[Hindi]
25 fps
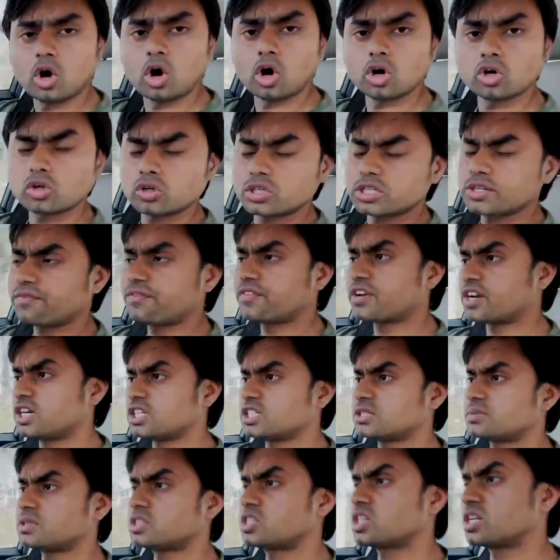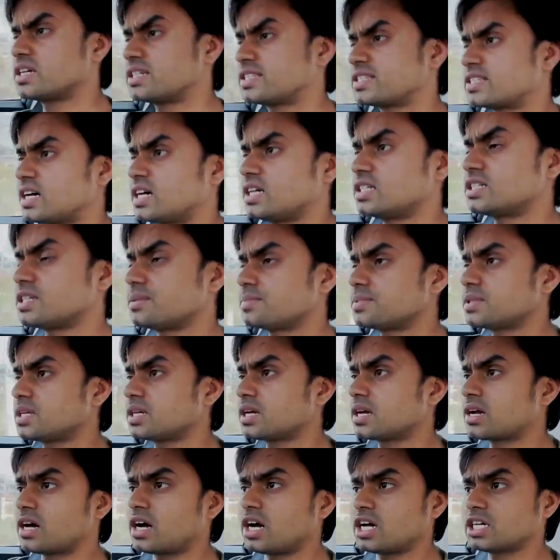ऑटो शिफ्ट ट्रांसमिशन के साथ सबसे
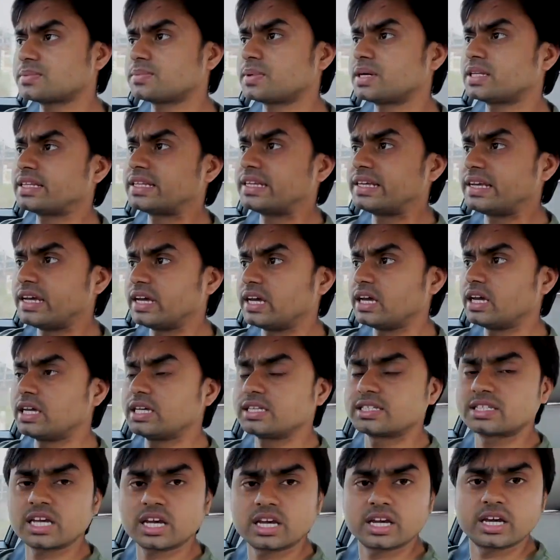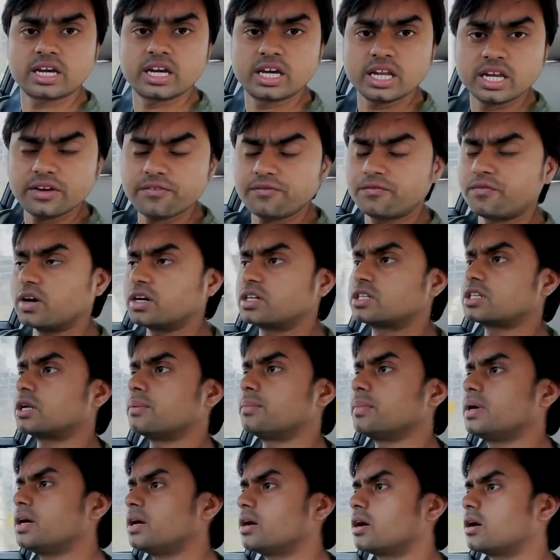एक खास बात यह है इसके क्रीप फंक्शन
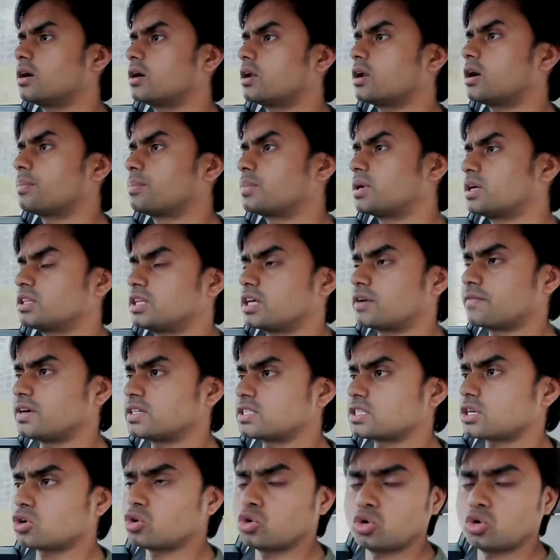में अगर आपका दरवाज़ा